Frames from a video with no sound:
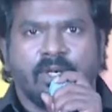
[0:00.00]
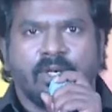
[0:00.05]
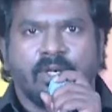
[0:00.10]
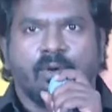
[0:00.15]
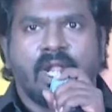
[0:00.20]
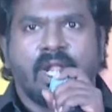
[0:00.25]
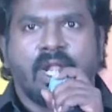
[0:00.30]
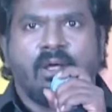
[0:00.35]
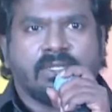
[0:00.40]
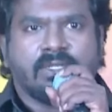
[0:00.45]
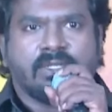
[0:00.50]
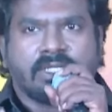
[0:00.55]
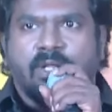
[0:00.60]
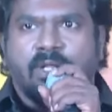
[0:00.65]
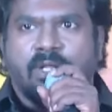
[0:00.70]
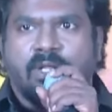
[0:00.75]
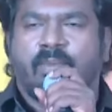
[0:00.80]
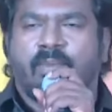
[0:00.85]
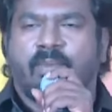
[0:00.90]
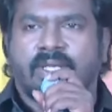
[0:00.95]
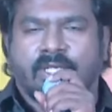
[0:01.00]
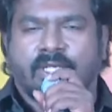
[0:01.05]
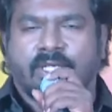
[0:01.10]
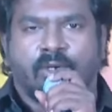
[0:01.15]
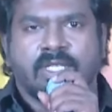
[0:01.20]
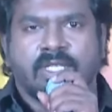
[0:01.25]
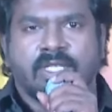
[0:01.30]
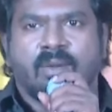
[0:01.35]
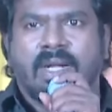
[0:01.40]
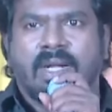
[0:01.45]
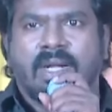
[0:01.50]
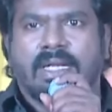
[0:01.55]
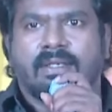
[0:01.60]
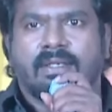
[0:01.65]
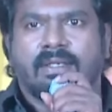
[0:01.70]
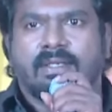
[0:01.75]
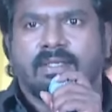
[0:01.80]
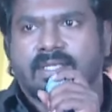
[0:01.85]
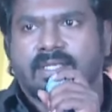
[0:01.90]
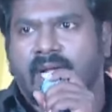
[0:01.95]
கூடலாம் வந்து தலைவர் படத்துக்கு வந்து நம்ம
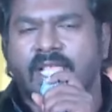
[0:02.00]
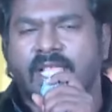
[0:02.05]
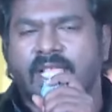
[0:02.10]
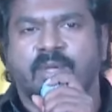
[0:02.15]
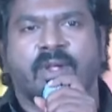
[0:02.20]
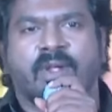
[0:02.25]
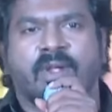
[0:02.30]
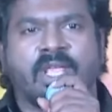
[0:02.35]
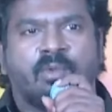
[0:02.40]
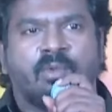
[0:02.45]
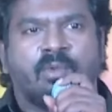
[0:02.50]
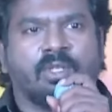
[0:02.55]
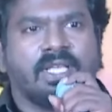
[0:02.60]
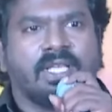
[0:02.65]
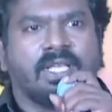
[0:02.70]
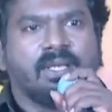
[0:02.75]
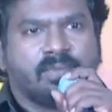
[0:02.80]
காலேஜ் படிக்கும் போது